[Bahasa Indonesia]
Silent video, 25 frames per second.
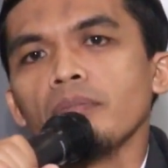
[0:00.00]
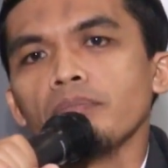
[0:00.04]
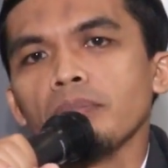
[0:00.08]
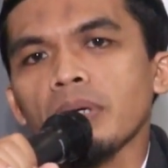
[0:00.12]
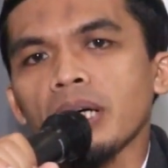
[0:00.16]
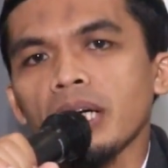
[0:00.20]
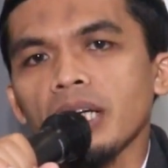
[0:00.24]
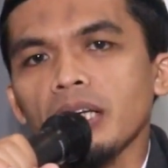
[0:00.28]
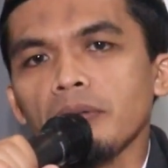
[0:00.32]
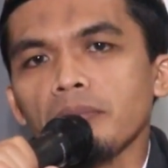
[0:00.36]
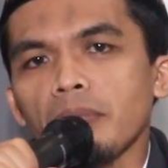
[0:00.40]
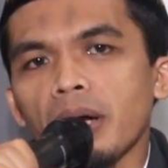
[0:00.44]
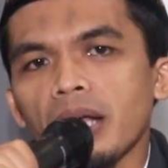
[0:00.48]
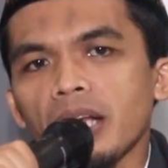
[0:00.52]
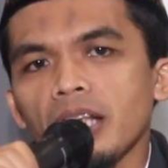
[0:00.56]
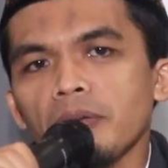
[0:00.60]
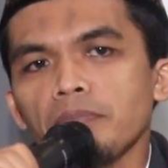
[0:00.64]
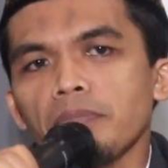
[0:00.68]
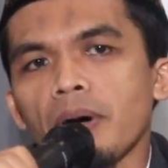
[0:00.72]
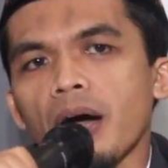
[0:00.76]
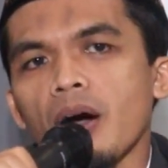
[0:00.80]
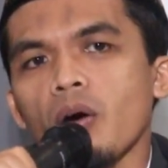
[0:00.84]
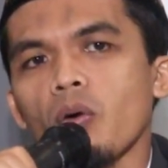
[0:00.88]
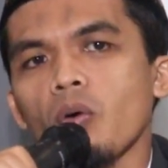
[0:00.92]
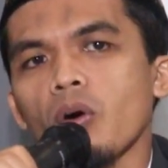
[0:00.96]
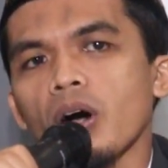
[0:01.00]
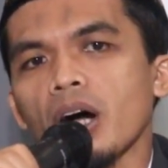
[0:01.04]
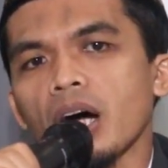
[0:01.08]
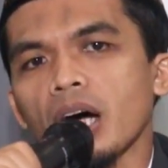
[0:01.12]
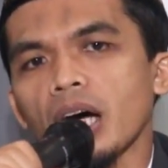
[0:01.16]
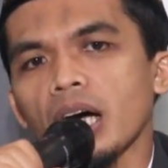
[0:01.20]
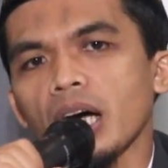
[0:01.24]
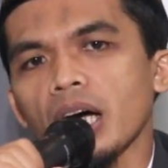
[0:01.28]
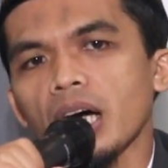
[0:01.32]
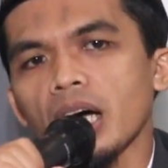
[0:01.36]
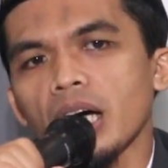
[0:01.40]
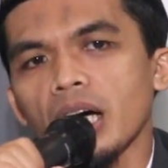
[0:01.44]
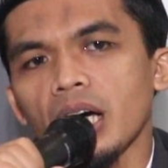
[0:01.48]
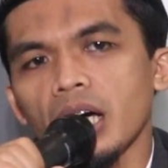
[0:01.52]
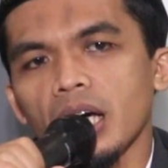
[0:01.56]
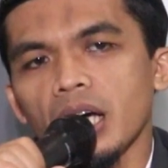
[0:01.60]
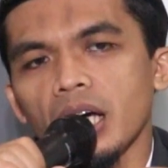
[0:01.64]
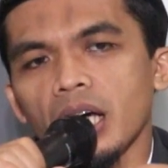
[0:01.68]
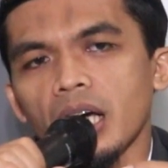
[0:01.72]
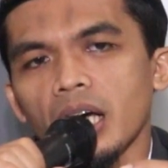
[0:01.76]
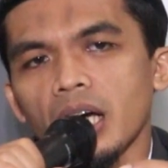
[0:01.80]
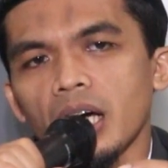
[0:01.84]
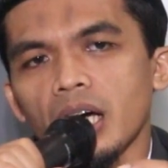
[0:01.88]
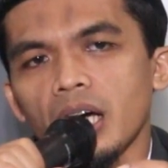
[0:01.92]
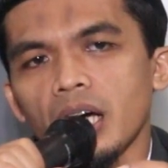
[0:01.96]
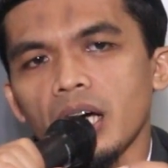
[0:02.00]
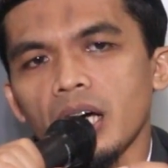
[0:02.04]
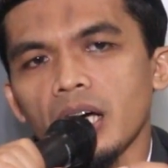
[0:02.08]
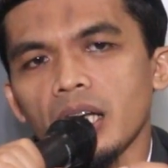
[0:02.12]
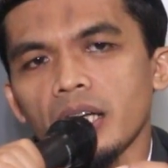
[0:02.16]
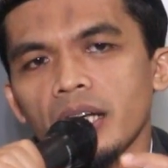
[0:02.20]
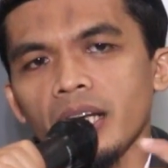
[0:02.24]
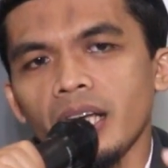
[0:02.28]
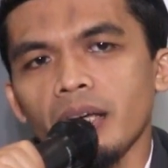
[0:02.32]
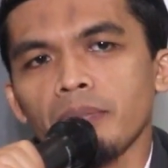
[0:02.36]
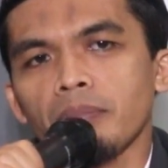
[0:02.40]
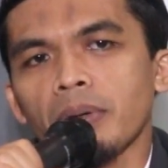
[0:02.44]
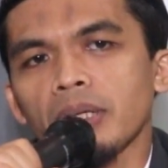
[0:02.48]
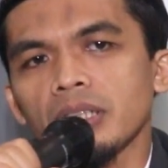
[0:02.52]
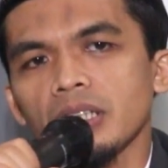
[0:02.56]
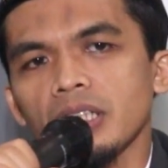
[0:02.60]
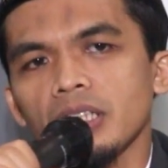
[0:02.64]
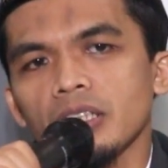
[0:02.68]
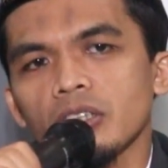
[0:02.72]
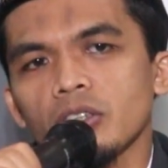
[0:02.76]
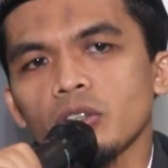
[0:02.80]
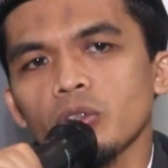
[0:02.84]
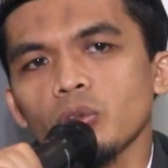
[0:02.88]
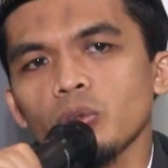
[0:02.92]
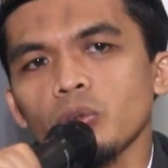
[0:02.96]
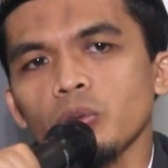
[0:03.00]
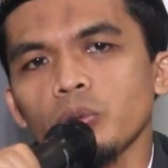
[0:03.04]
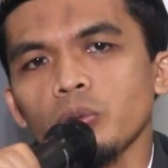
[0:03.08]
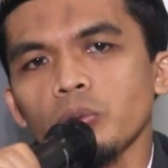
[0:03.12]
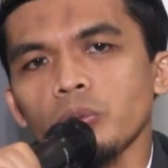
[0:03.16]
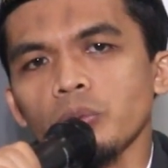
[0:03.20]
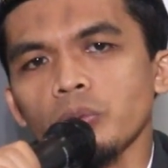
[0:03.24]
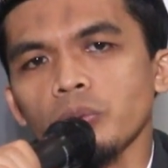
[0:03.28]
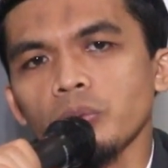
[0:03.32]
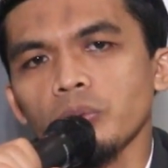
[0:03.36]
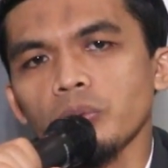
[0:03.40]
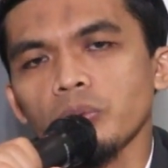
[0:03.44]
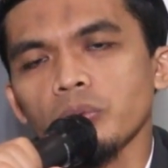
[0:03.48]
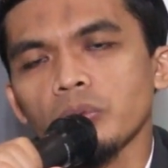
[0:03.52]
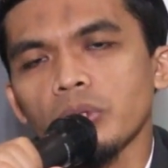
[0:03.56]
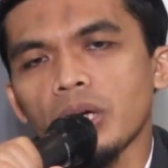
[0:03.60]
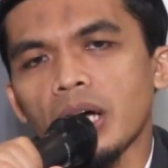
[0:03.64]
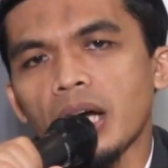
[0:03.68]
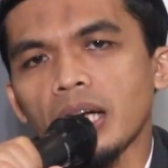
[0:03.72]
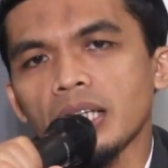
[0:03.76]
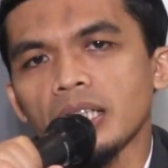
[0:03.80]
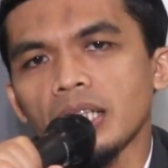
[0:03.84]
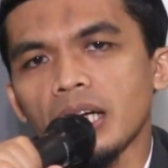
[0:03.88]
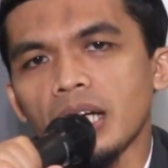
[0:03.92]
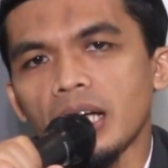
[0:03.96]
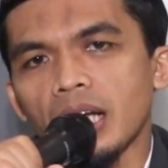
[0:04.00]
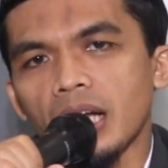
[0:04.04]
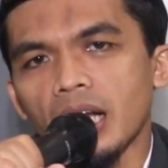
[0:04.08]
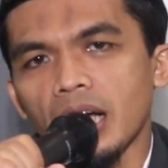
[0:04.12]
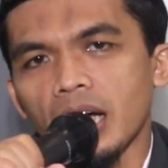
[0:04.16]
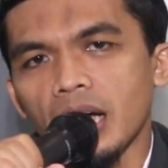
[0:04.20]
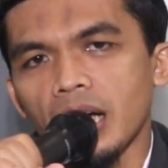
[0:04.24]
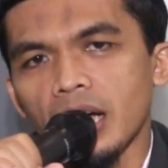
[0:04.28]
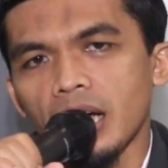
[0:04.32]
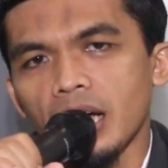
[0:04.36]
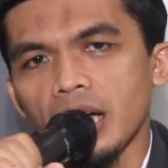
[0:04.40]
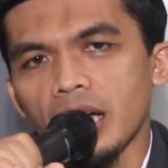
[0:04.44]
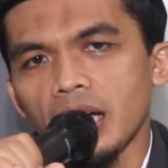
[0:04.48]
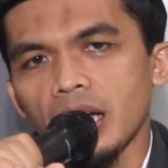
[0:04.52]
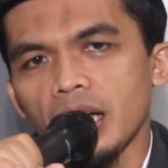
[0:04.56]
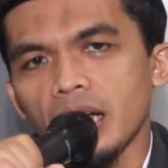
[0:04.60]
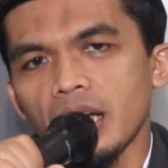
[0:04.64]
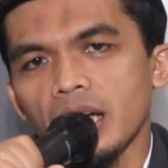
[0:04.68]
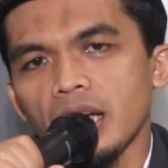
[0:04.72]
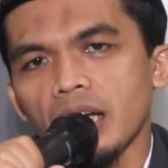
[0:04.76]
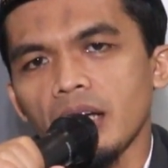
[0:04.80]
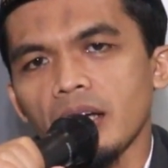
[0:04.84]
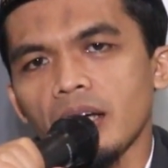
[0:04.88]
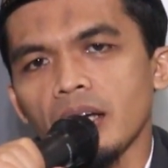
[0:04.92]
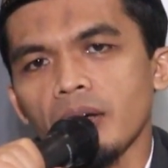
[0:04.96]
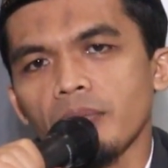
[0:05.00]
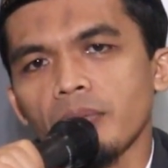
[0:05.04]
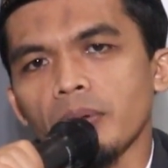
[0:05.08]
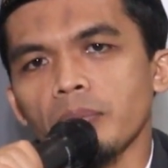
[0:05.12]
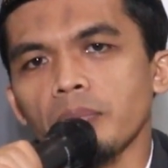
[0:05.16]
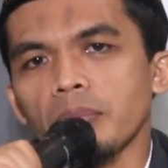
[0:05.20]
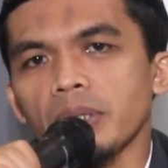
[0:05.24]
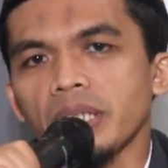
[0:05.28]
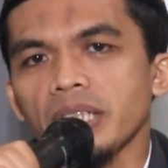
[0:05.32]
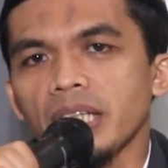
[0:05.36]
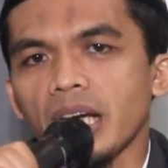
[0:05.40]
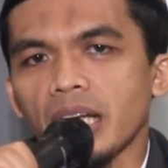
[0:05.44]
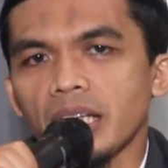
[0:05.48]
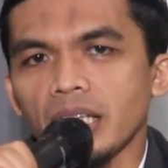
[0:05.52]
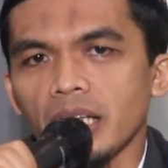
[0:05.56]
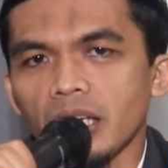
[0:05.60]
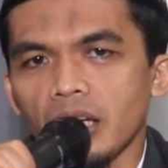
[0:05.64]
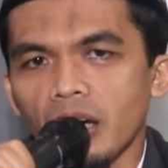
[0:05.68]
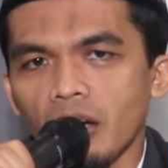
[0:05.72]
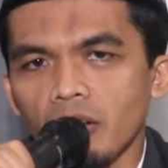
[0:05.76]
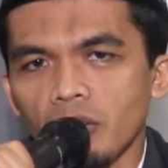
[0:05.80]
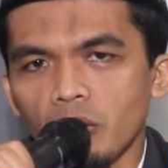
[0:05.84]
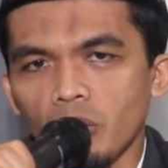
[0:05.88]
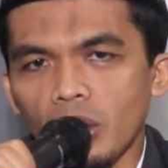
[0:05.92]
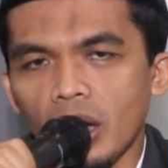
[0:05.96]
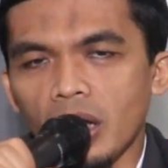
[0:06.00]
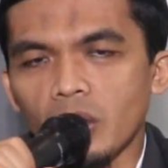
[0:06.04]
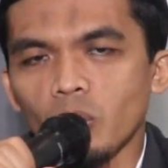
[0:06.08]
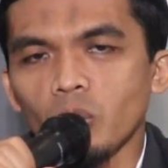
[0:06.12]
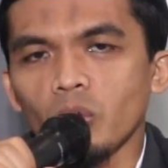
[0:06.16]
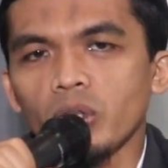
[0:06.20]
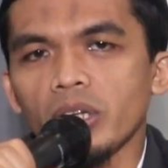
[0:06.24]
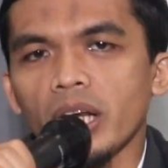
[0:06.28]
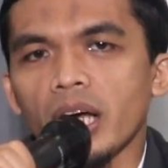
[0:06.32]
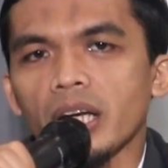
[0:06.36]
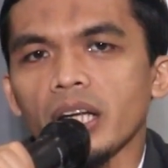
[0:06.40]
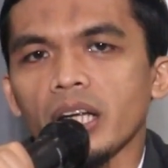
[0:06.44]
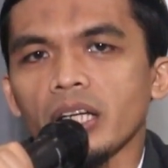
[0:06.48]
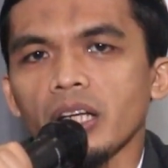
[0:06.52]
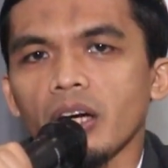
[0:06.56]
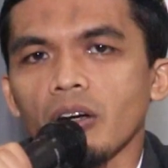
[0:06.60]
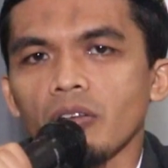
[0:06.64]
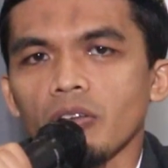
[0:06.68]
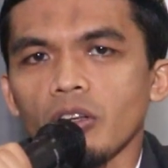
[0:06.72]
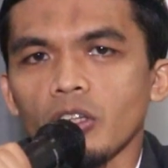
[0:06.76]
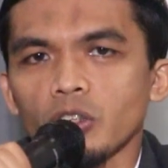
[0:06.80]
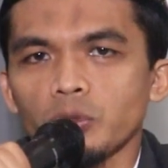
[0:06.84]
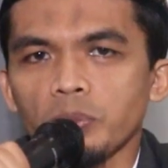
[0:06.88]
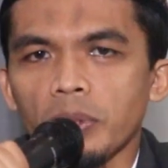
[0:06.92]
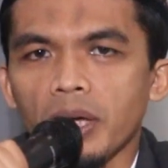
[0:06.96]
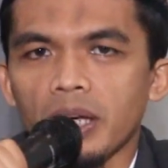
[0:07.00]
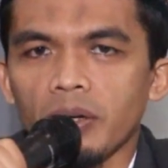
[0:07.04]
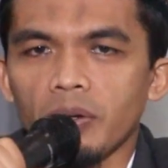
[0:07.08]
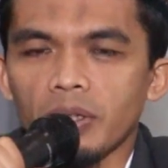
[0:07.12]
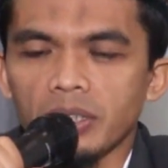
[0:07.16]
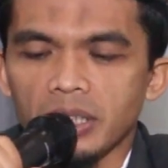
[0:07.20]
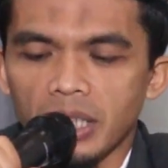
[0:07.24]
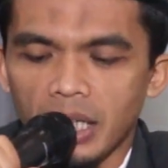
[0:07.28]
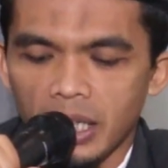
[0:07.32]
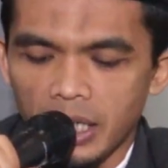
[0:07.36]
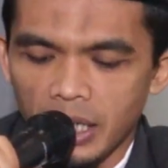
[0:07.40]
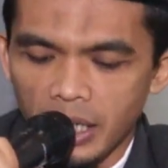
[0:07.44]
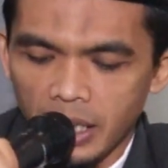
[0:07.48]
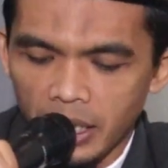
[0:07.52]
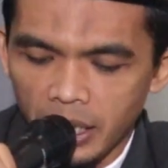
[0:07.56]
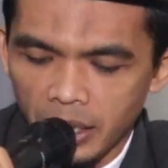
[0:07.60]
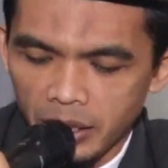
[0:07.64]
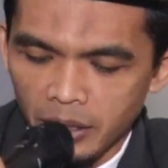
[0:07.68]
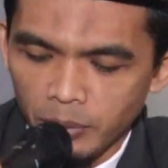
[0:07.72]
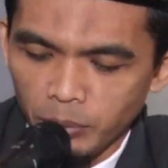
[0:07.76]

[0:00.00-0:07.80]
mengimani bahwa nikmat itu adalah pemberian dari Allah anugerah dari Allah Subhanahu wa taala.